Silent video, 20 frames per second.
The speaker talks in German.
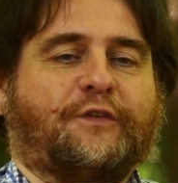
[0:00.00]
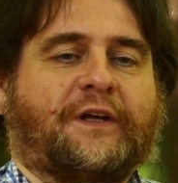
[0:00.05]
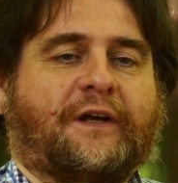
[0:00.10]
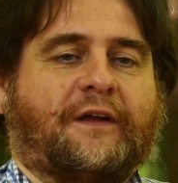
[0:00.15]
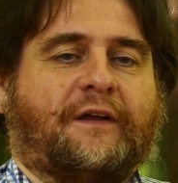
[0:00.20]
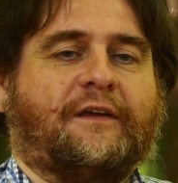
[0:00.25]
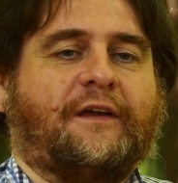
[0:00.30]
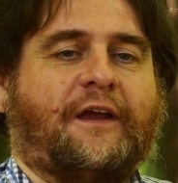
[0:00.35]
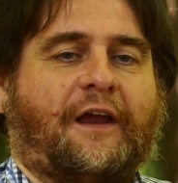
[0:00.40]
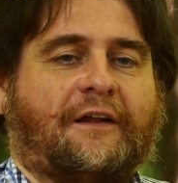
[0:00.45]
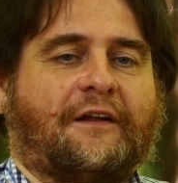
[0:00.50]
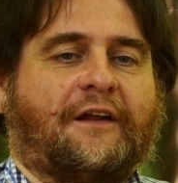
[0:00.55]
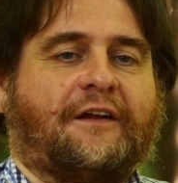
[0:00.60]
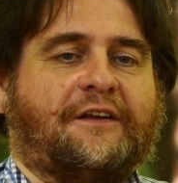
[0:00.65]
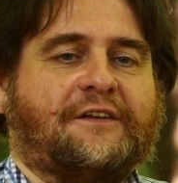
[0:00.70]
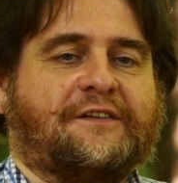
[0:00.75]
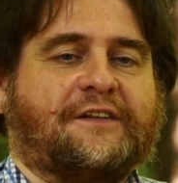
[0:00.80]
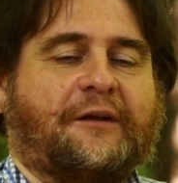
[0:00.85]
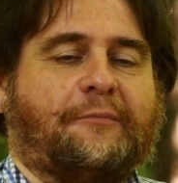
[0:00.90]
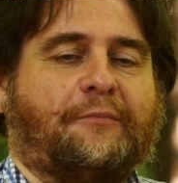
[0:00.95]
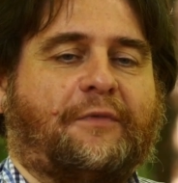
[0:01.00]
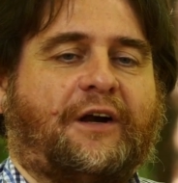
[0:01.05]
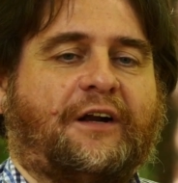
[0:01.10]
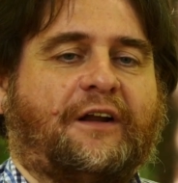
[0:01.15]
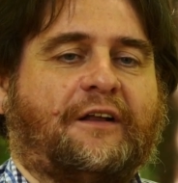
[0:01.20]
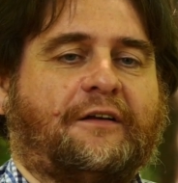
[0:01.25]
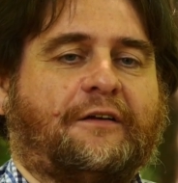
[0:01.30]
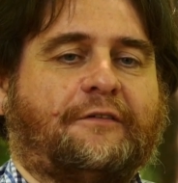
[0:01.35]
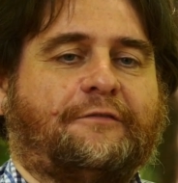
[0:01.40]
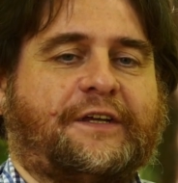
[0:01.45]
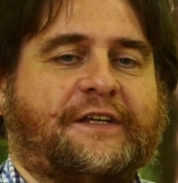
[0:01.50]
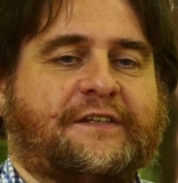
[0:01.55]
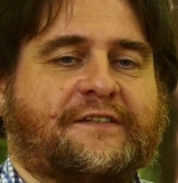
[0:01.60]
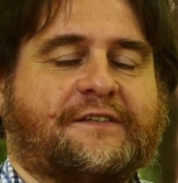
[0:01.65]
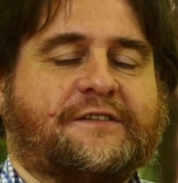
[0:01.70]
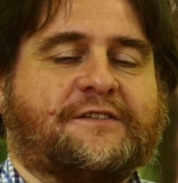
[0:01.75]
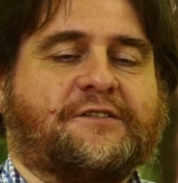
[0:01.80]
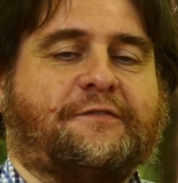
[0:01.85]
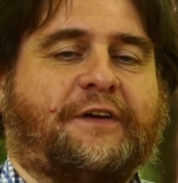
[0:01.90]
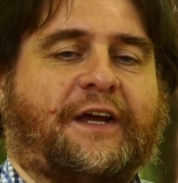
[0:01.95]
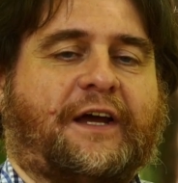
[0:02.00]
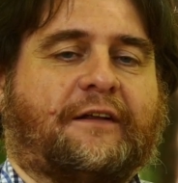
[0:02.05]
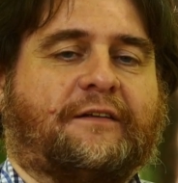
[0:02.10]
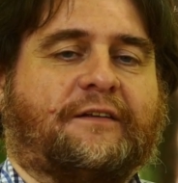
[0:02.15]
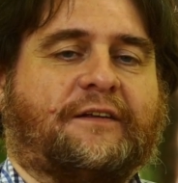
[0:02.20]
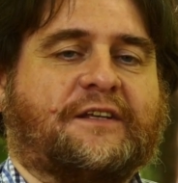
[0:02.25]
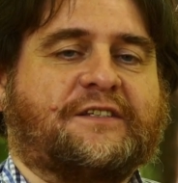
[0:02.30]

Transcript: Trichinen ist einmal wissenswert,